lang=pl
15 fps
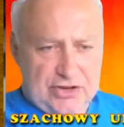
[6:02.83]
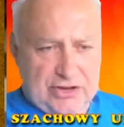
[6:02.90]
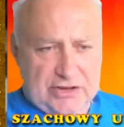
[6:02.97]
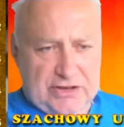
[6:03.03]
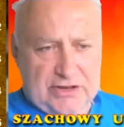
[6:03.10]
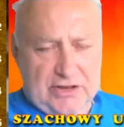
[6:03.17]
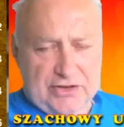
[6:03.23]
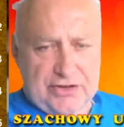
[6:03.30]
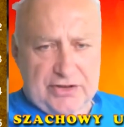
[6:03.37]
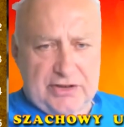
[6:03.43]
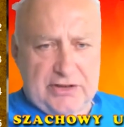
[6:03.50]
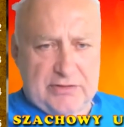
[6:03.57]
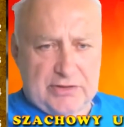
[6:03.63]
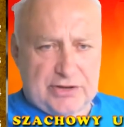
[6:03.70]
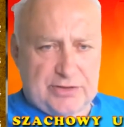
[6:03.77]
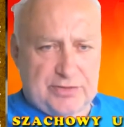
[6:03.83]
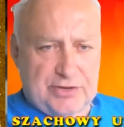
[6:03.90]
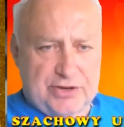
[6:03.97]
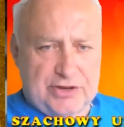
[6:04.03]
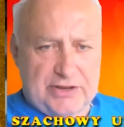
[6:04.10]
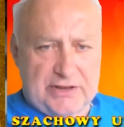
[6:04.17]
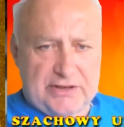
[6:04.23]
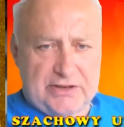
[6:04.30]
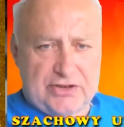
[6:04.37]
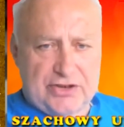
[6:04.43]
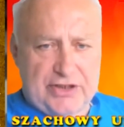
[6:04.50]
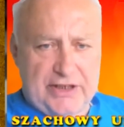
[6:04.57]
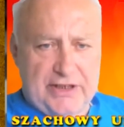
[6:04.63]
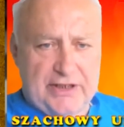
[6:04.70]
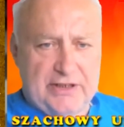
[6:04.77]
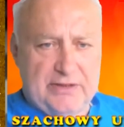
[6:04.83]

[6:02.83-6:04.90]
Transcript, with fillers: skoczek nie może przyjść na D4.